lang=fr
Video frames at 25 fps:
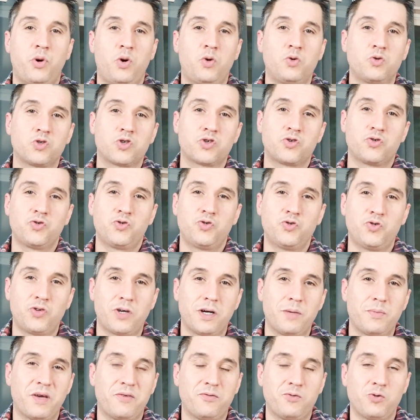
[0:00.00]

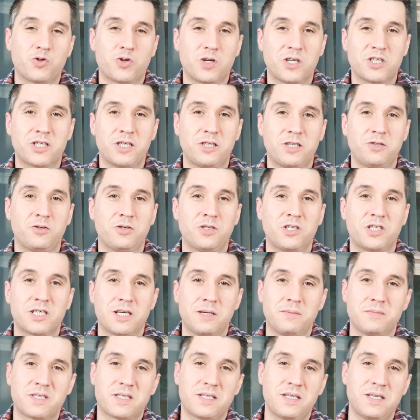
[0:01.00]
Bonjour et bienvenue sur la chaîne de
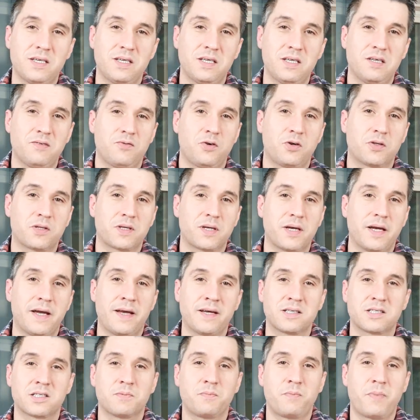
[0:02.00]
James D, votre
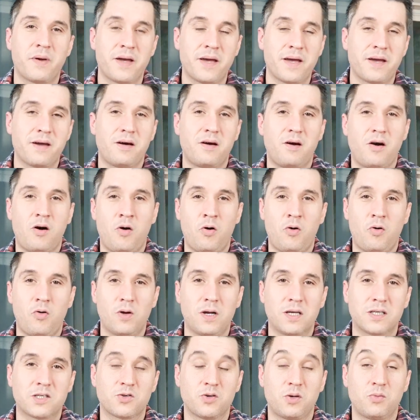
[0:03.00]
expert en
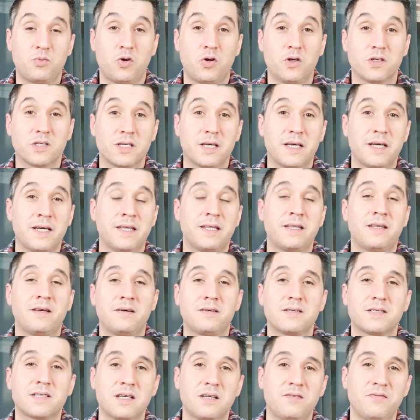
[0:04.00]
relations amoureuses. Et
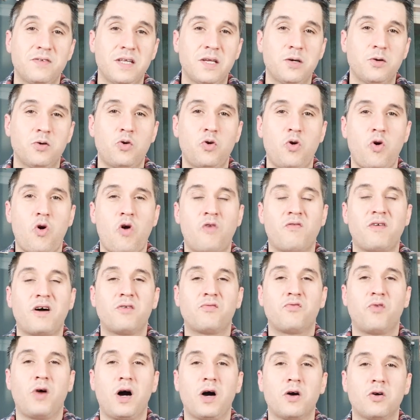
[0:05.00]
dans cette vidéo, on va
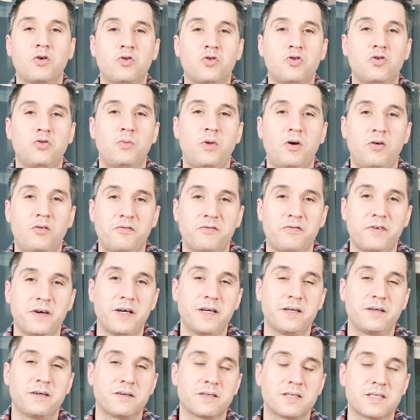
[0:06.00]
voir comment
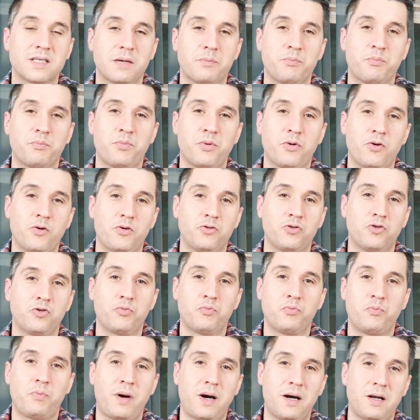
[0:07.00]
vaincre sa peur de
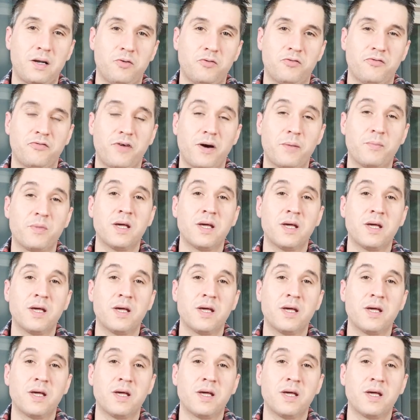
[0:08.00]
parler aux femmes.